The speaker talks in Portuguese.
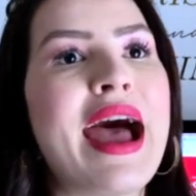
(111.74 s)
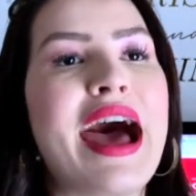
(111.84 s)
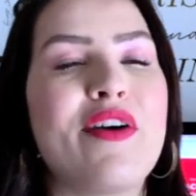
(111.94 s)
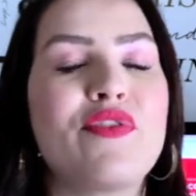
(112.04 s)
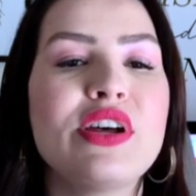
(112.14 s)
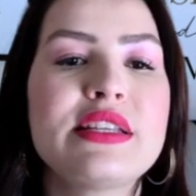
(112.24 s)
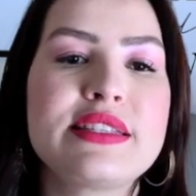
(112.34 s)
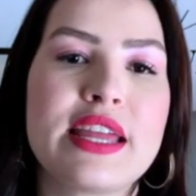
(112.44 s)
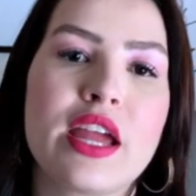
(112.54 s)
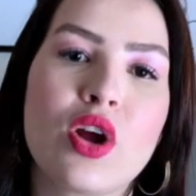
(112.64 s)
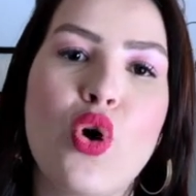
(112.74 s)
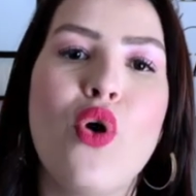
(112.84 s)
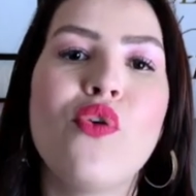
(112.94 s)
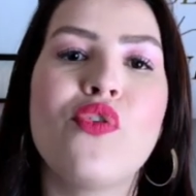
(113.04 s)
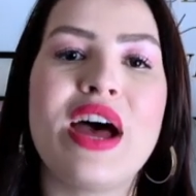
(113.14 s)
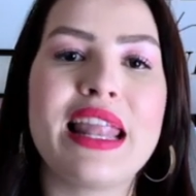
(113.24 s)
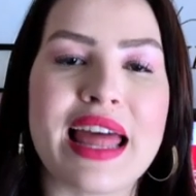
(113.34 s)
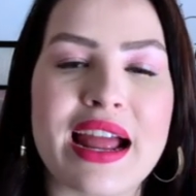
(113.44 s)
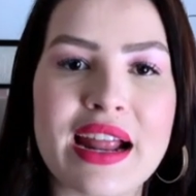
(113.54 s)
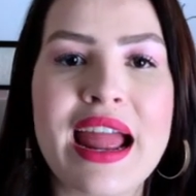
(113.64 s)
a fazer ou
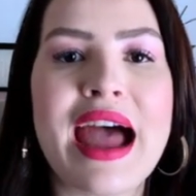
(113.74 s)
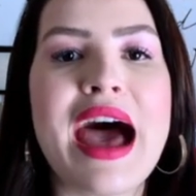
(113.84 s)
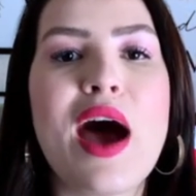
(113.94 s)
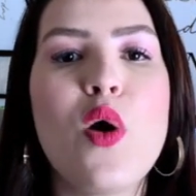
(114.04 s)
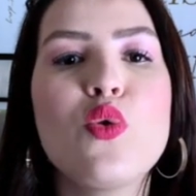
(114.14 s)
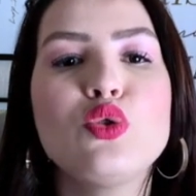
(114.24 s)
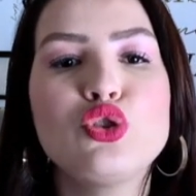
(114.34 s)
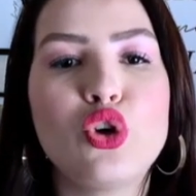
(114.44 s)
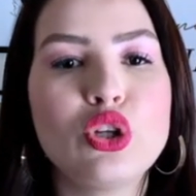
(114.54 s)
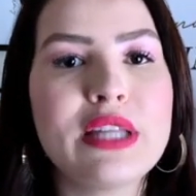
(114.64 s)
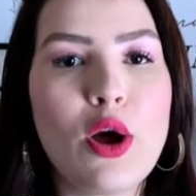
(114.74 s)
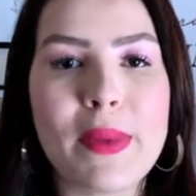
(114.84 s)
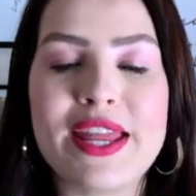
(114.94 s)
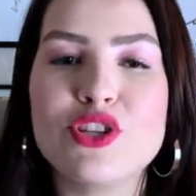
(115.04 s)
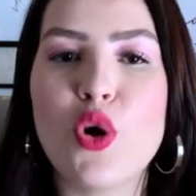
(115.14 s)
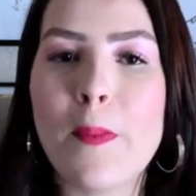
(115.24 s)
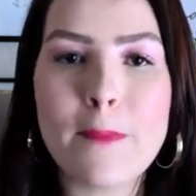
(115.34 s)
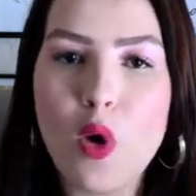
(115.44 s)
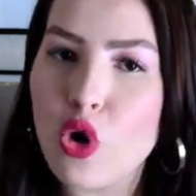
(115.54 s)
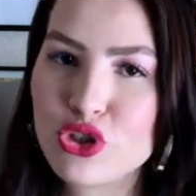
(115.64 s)
falar algo totalmente
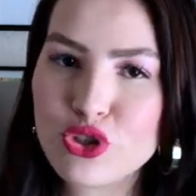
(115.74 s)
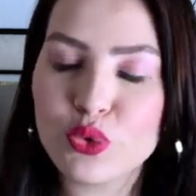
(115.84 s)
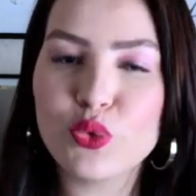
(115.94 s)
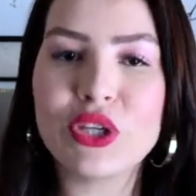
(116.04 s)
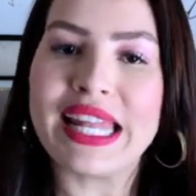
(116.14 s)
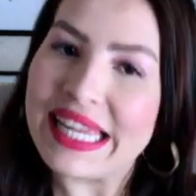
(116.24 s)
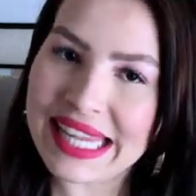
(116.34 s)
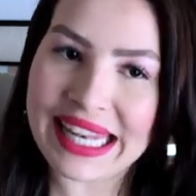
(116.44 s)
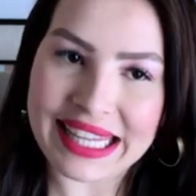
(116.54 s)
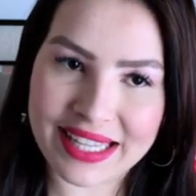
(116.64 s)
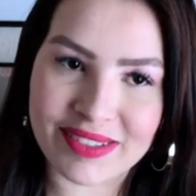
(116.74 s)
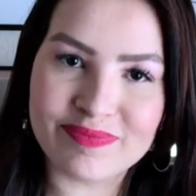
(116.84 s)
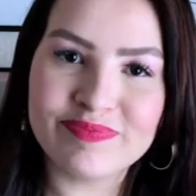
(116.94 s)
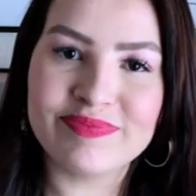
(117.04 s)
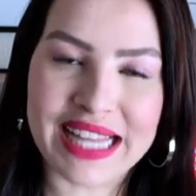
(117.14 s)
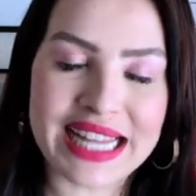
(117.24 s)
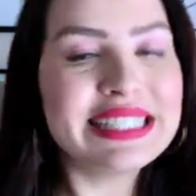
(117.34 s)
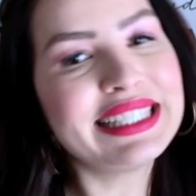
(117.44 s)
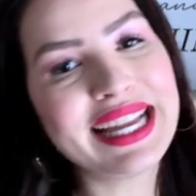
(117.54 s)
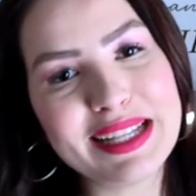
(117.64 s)
oposto do que ela queria, tá?
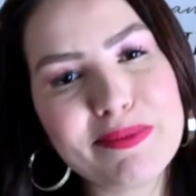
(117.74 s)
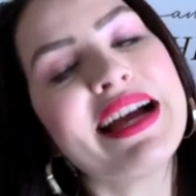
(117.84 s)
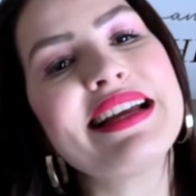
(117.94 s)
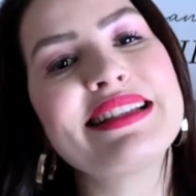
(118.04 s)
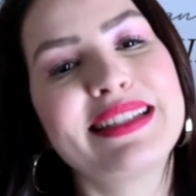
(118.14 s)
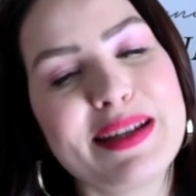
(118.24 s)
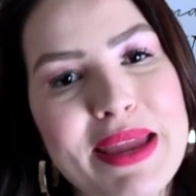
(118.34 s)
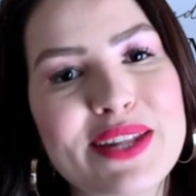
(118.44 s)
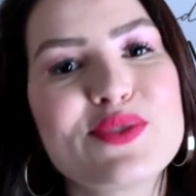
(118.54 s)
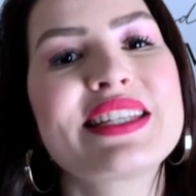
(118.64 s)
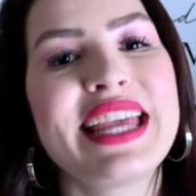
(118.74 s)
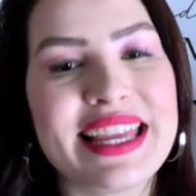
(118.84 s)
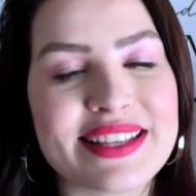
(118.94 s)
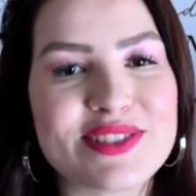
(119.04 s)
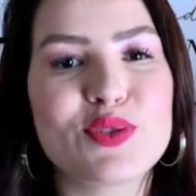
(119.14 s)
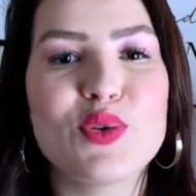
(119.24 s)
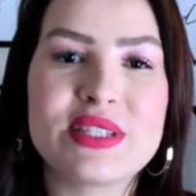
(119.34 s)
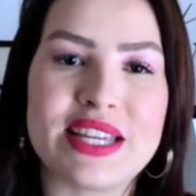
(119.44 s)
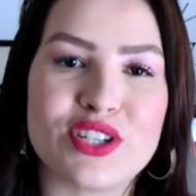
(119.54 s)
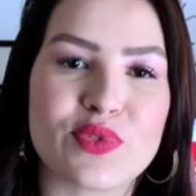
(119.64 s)
Nada mais, nada menos que isso. Ou
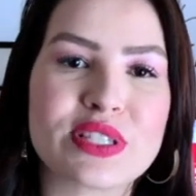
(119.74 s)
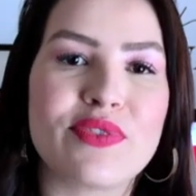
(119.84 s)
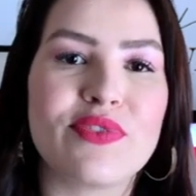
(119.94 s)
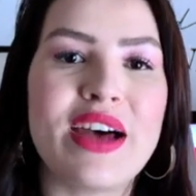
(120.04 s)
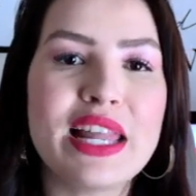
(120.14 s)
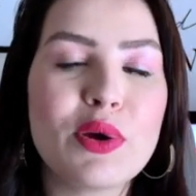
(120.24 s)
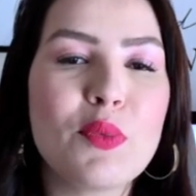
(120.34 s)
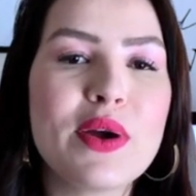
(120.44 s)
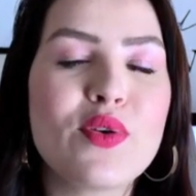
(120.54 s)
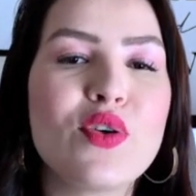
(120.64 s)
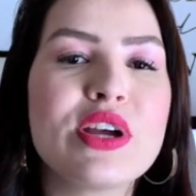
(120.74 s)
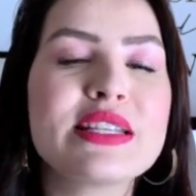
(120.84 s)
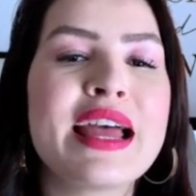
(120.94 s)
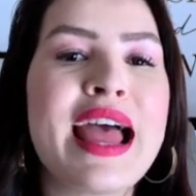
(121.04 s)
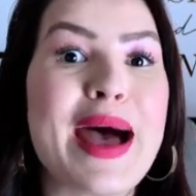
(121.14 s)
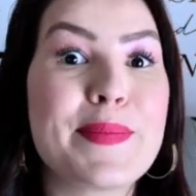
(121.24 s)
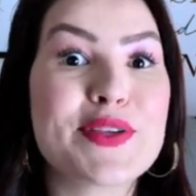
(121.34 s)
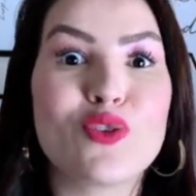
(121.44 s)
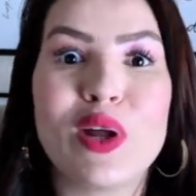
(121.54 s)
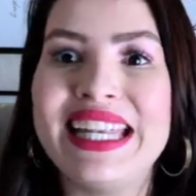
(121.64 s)
seja, você fala alguma coisa, a
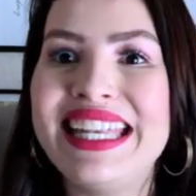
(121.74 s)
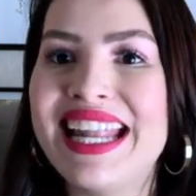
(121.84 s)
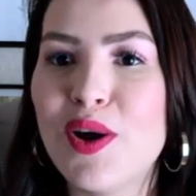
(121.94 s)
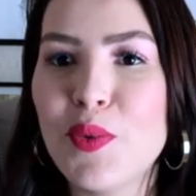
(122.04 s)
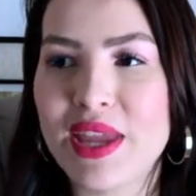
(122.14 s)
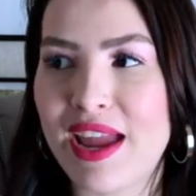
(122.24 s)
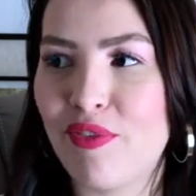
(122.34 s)
pessoa não quer